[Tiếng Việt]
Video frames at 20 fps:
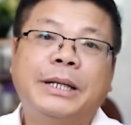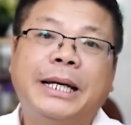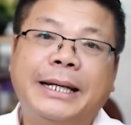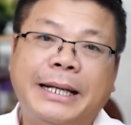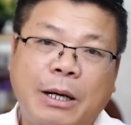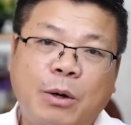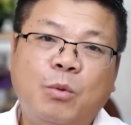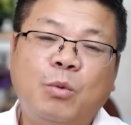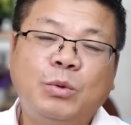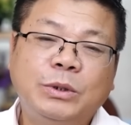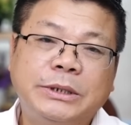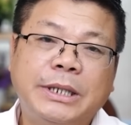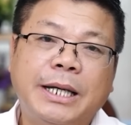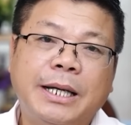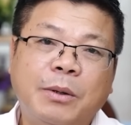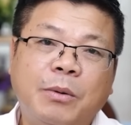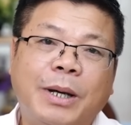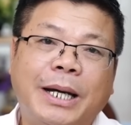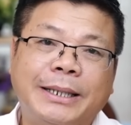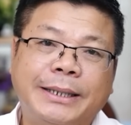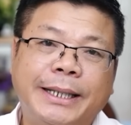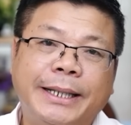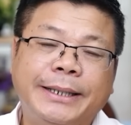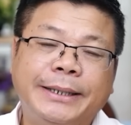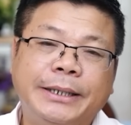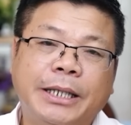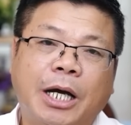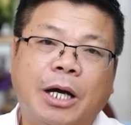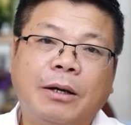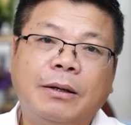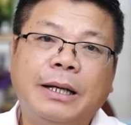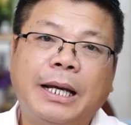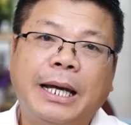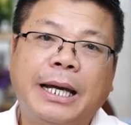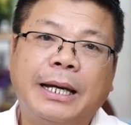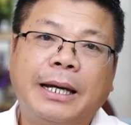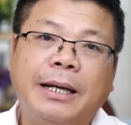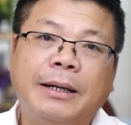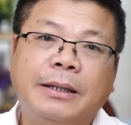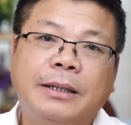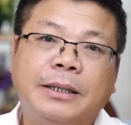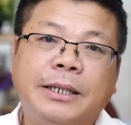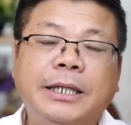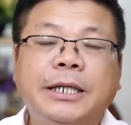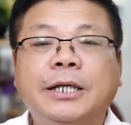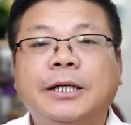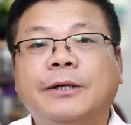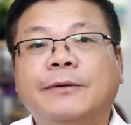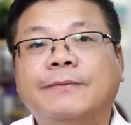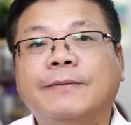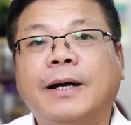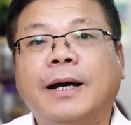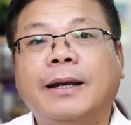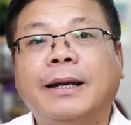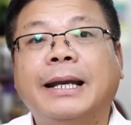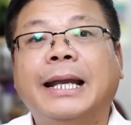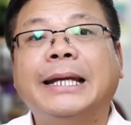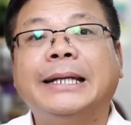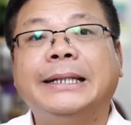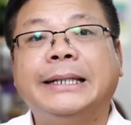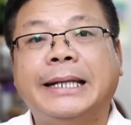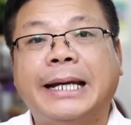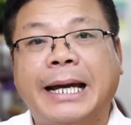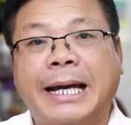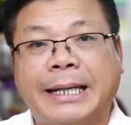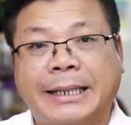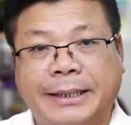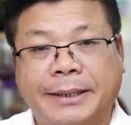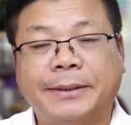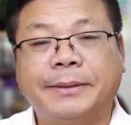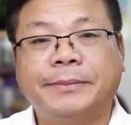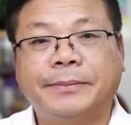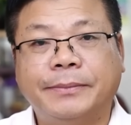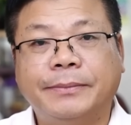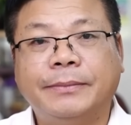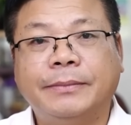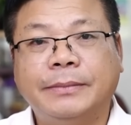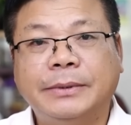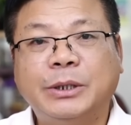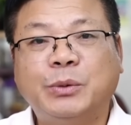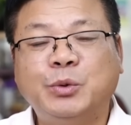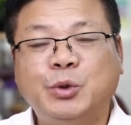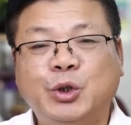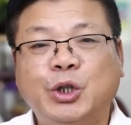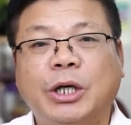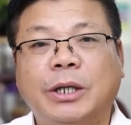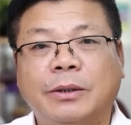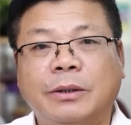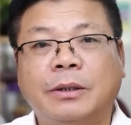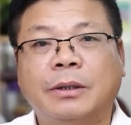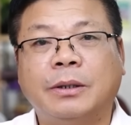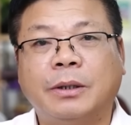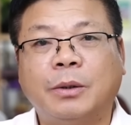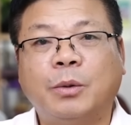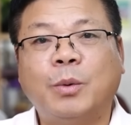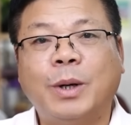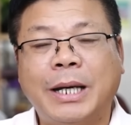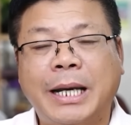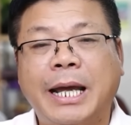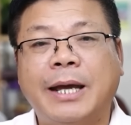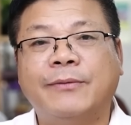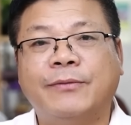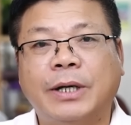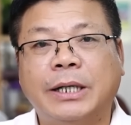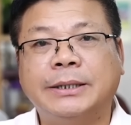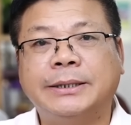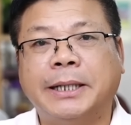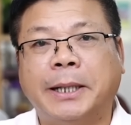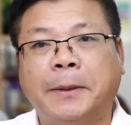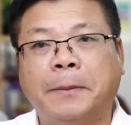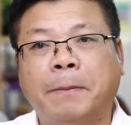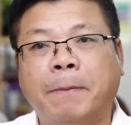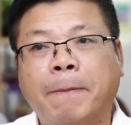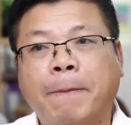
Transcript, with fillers: đàn ông cũng dễ ngoại tình, đó là khi người vợ lạnh nhạt trong chuyện quan hệ vợ chồng.